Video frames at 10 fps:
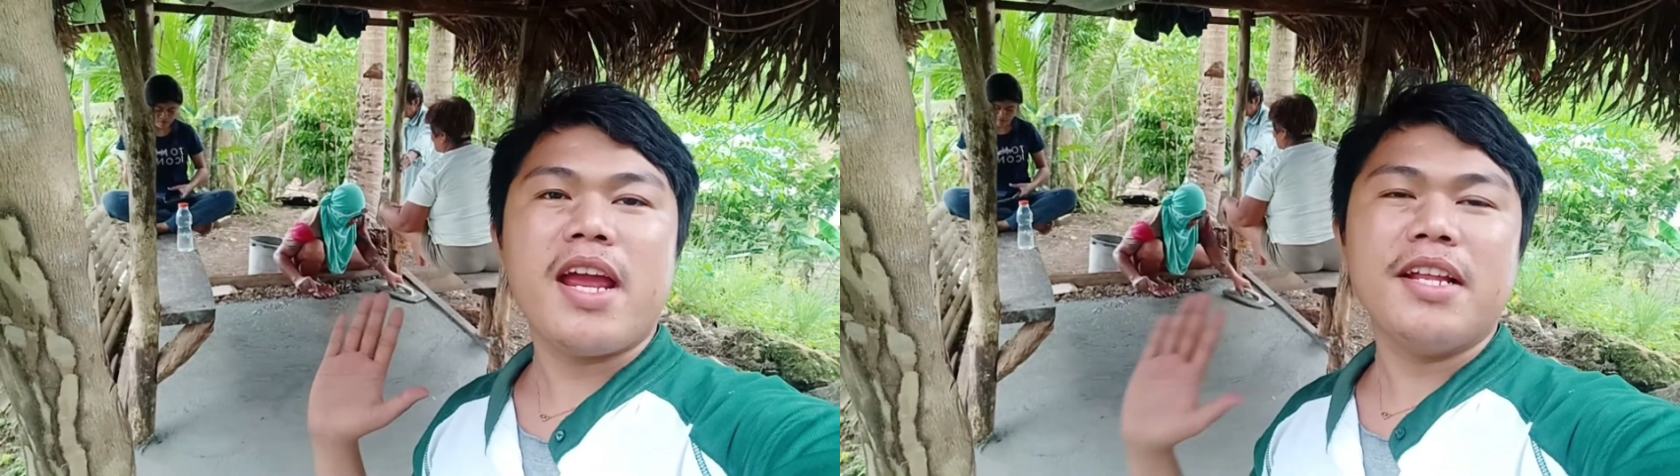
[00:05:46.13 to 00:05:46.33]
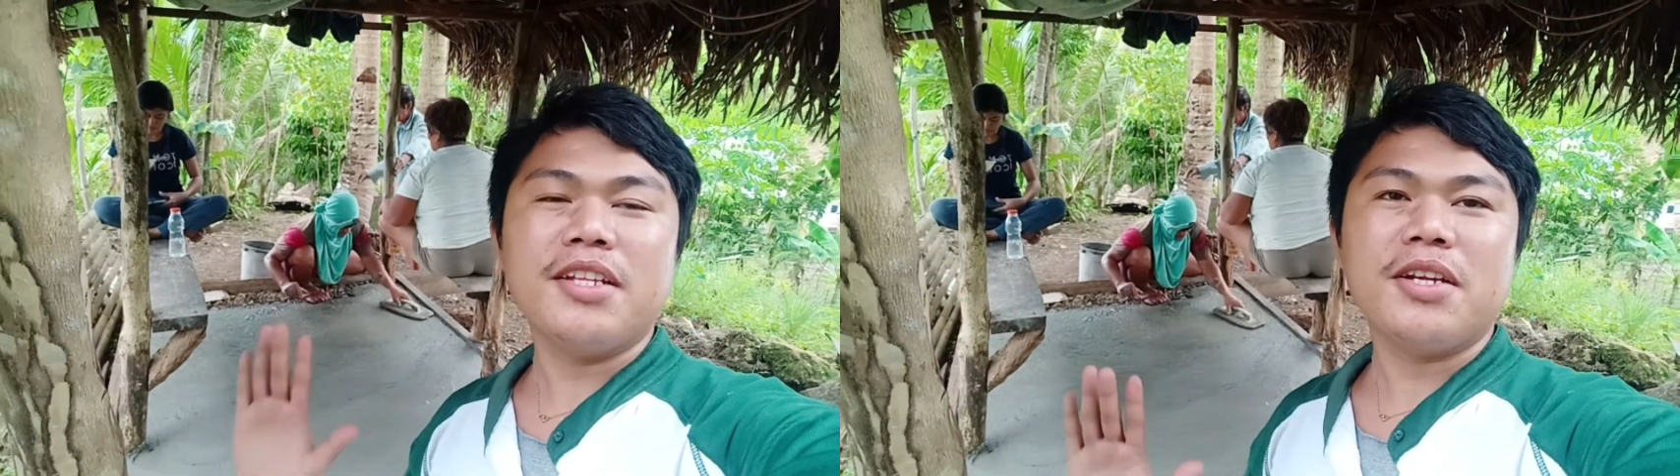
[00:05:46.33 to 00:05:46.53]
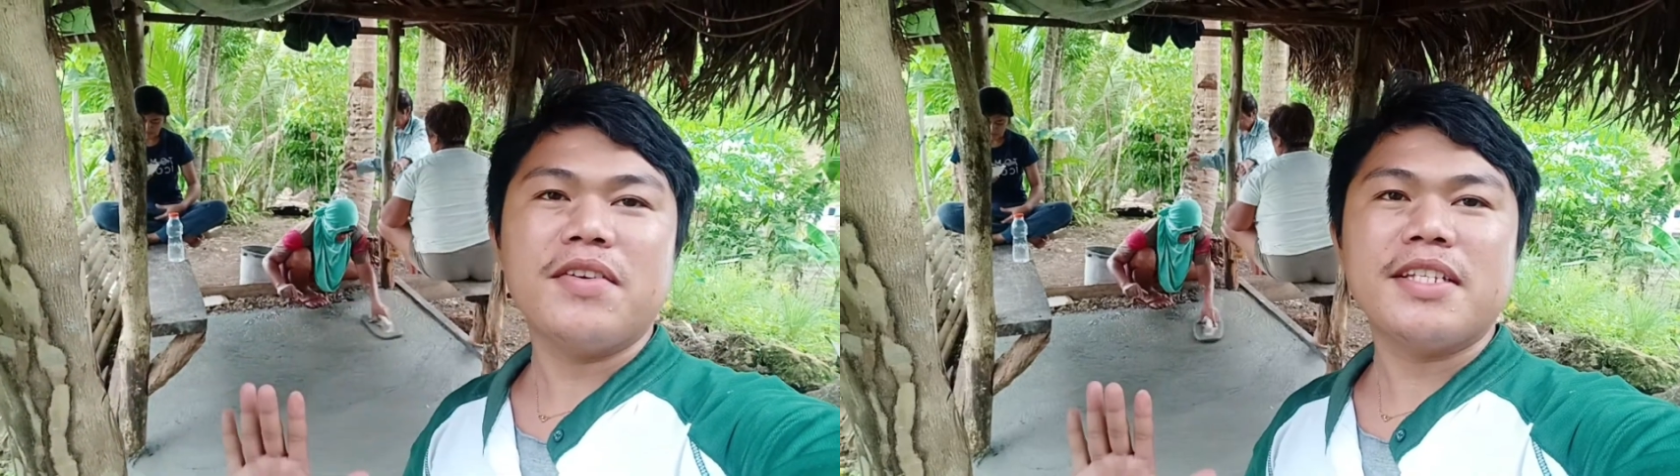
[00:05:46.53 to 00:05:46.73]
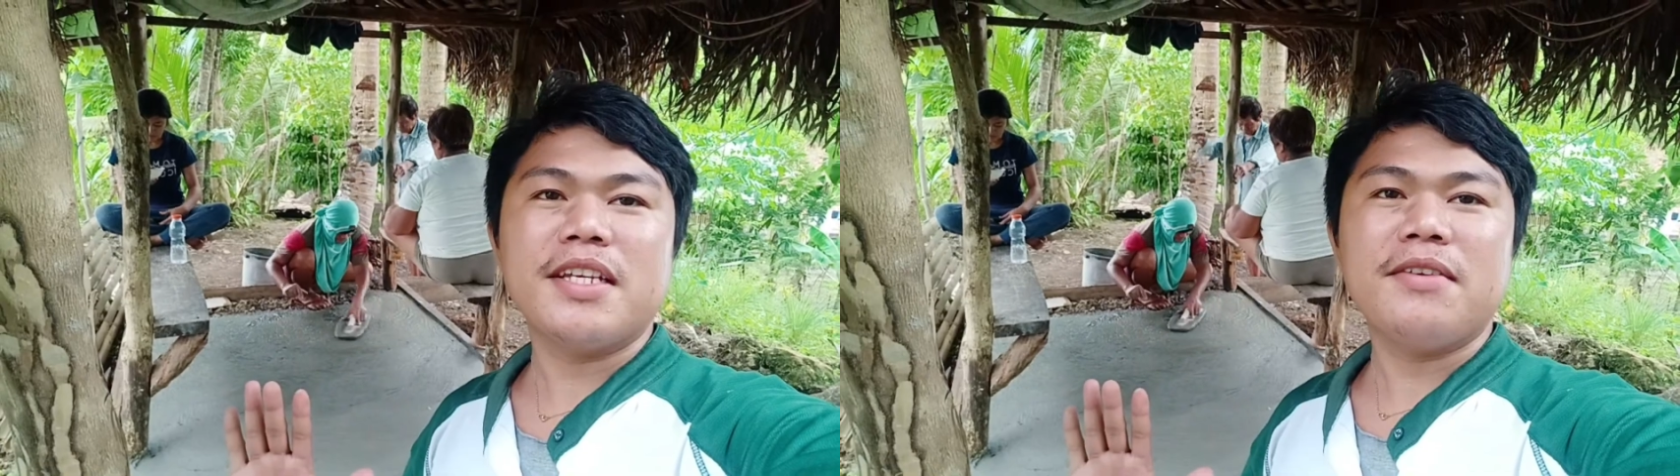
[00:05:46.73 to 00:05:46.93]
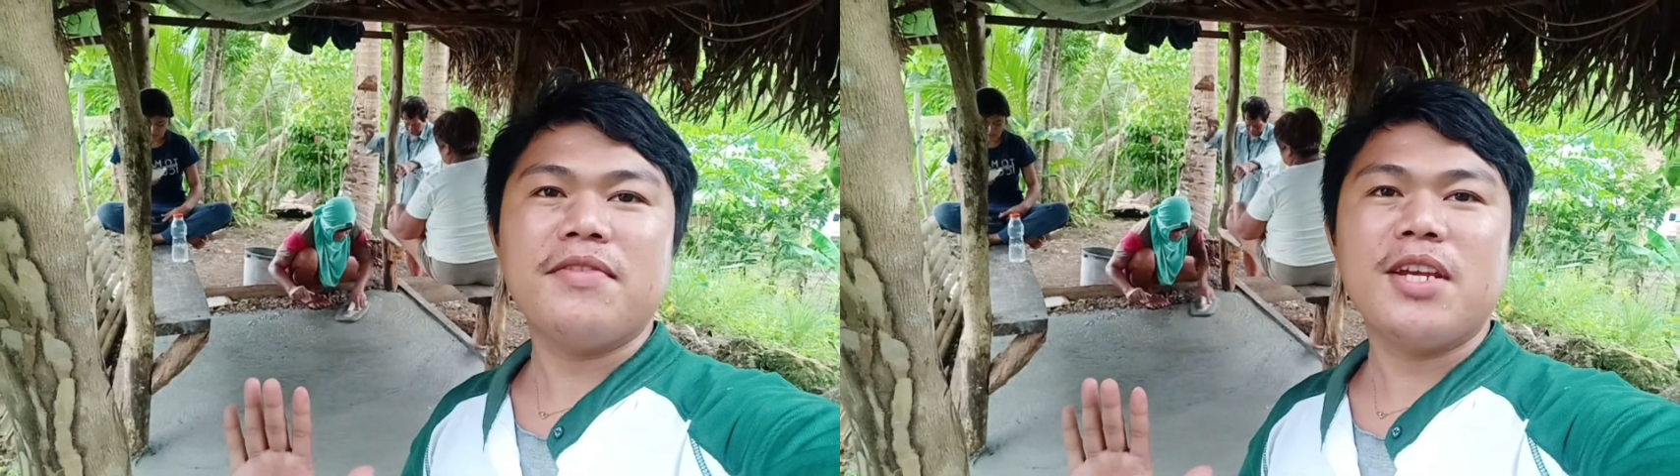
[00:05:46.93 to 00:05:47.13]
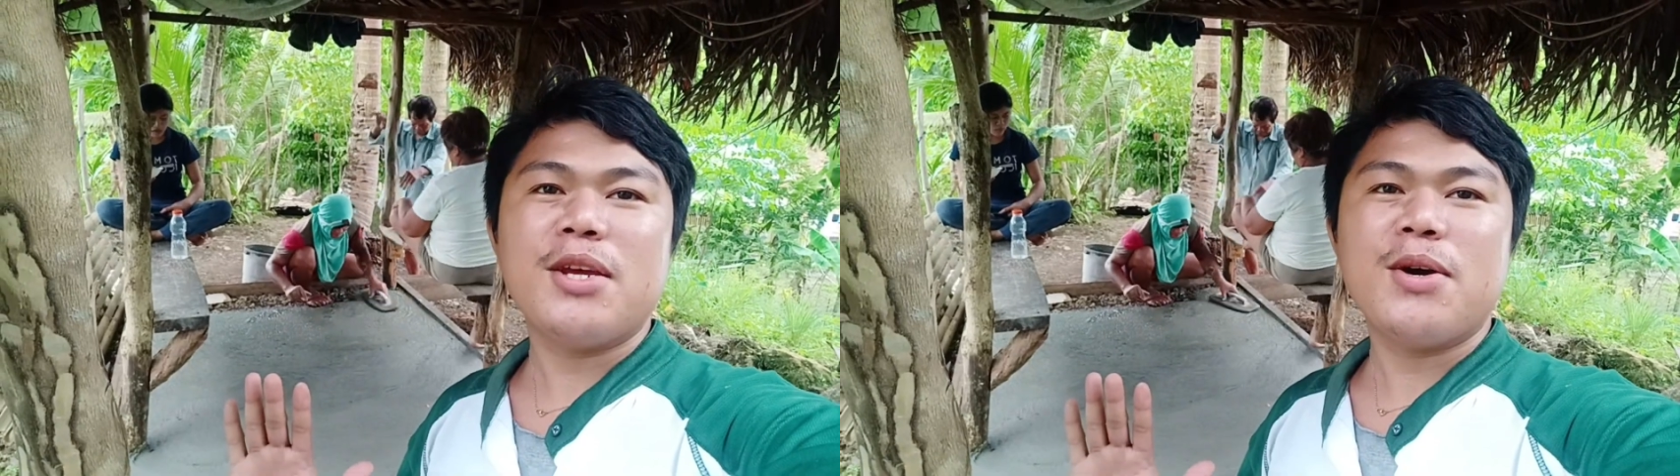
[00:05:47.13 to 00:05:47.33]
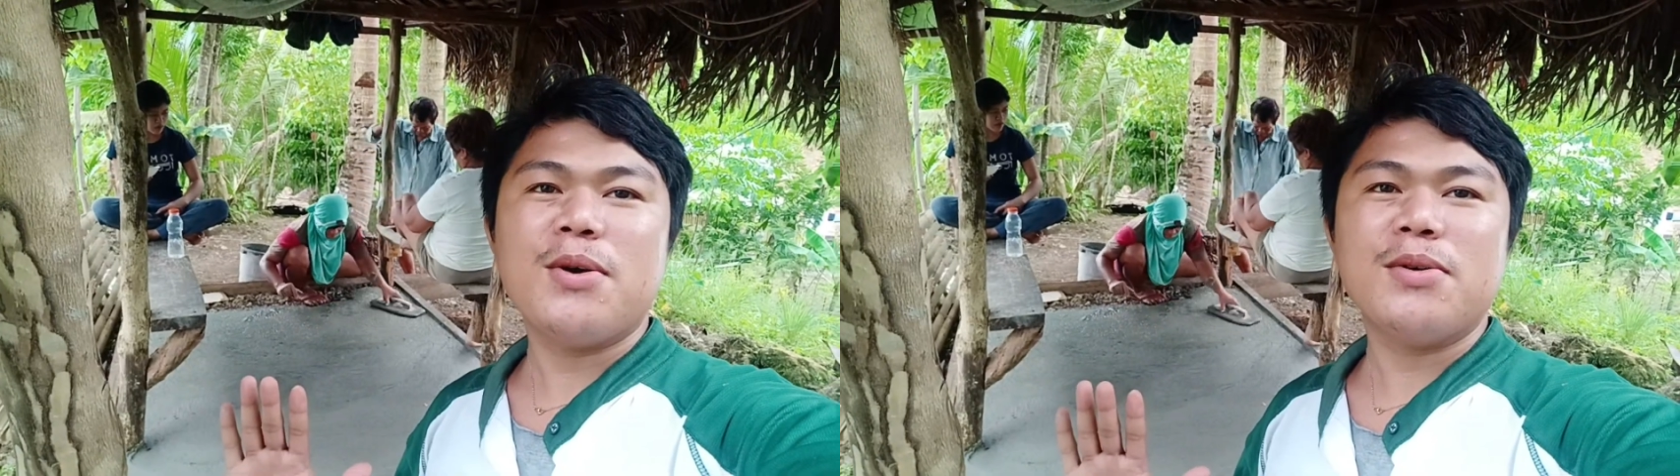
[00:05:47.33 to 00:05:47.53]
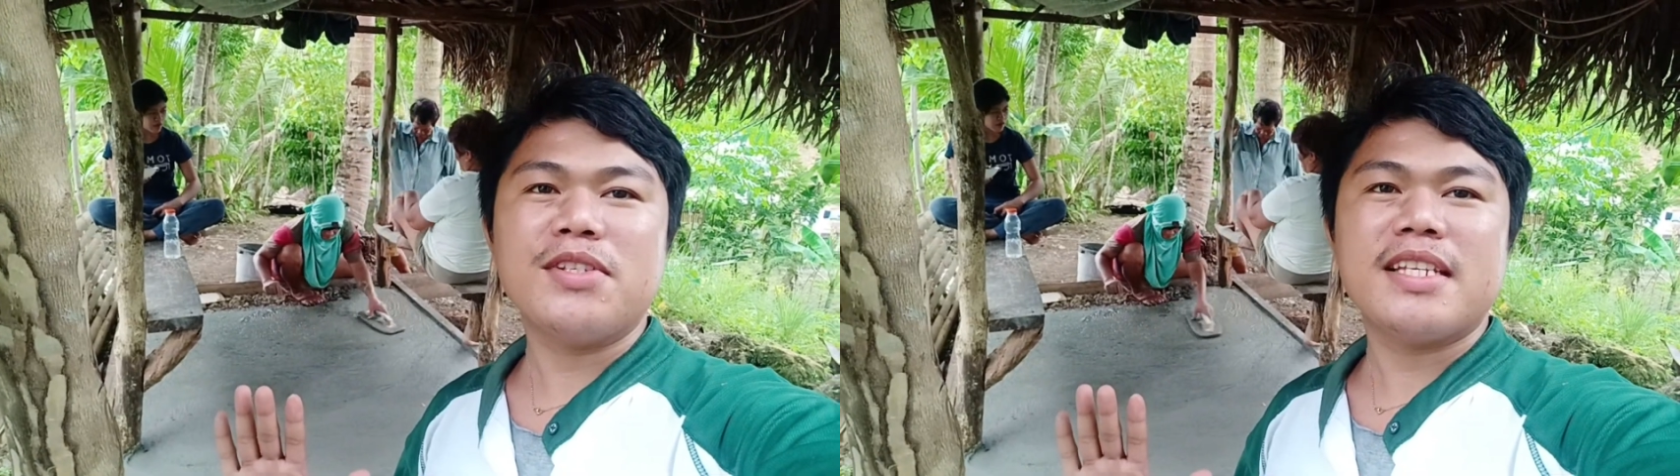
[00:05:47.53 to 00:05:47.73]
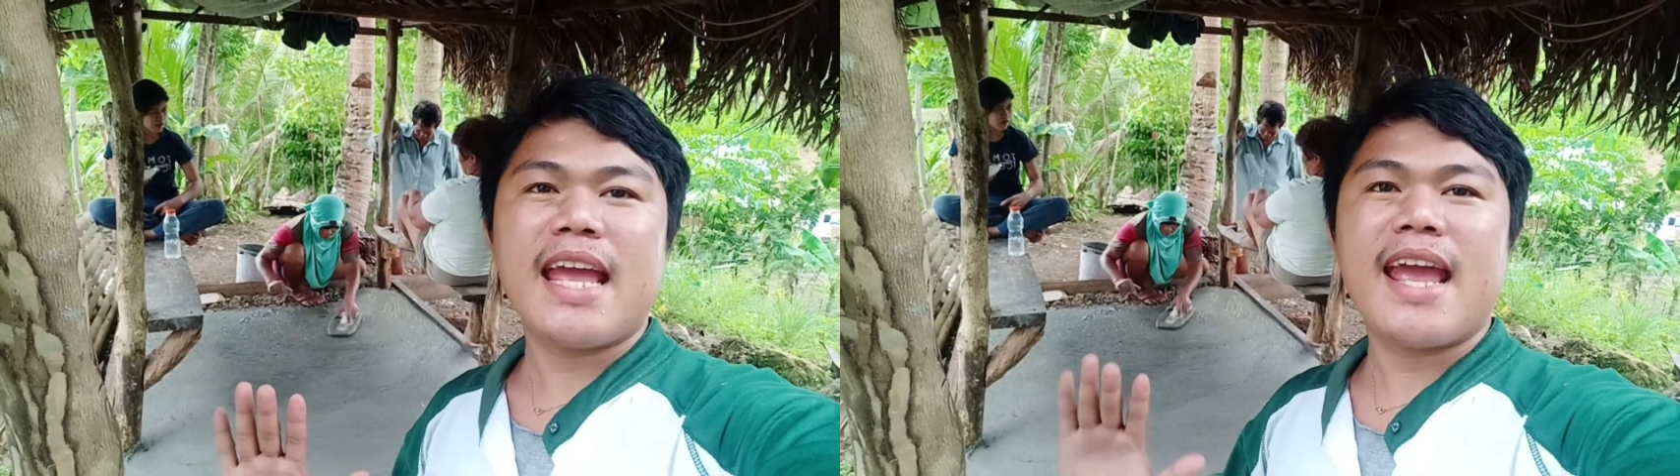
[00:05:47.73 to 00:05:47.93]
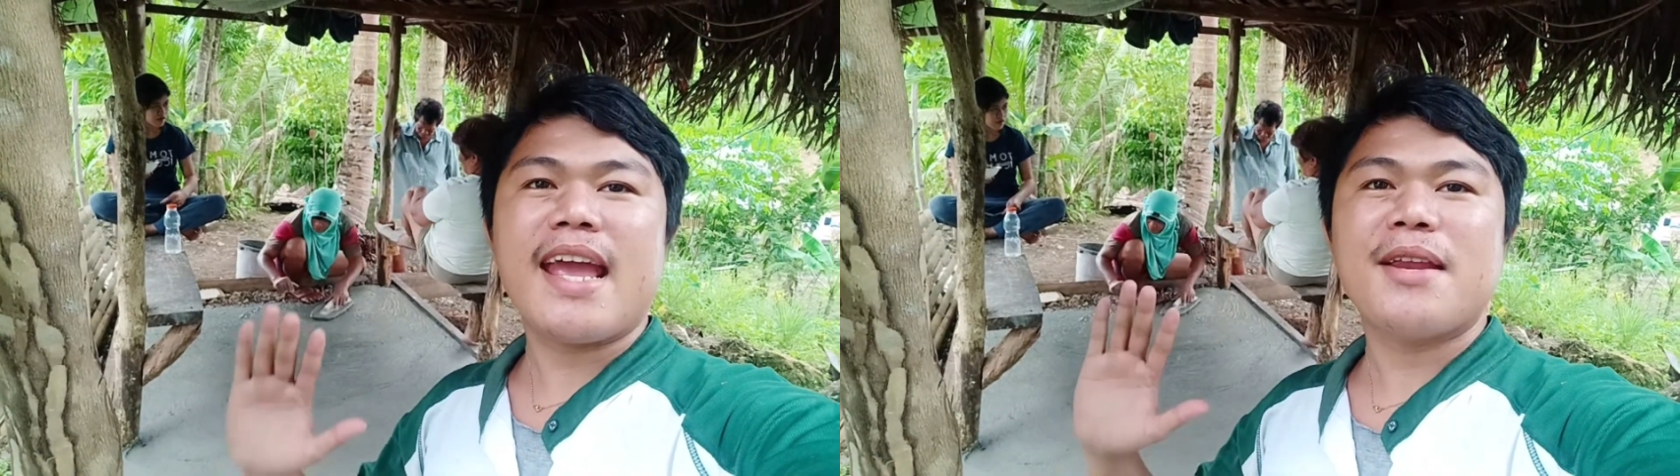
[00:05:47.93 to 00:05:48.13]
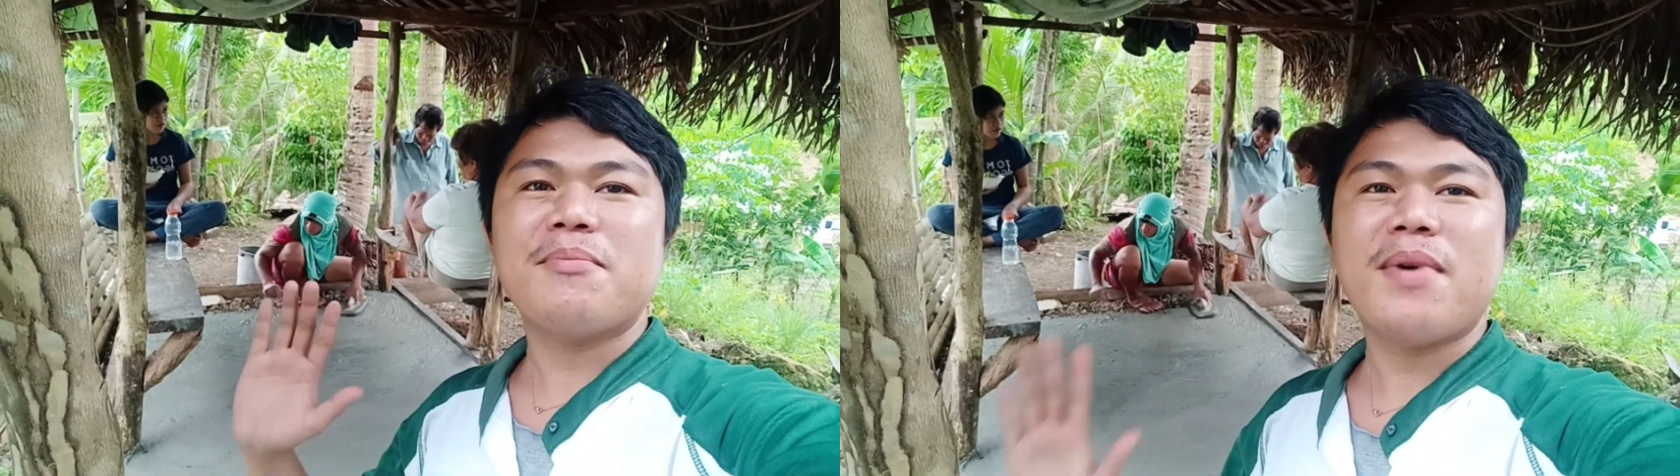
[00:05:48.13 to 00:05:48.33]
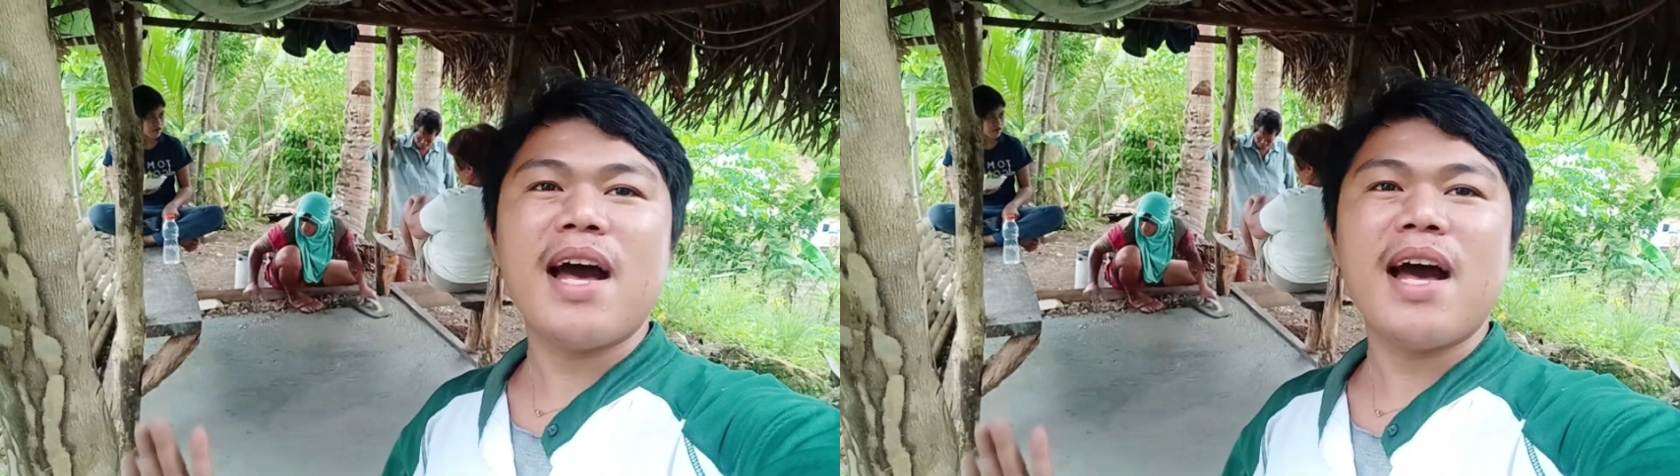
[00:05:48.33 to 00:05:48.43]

interesting videos. And bye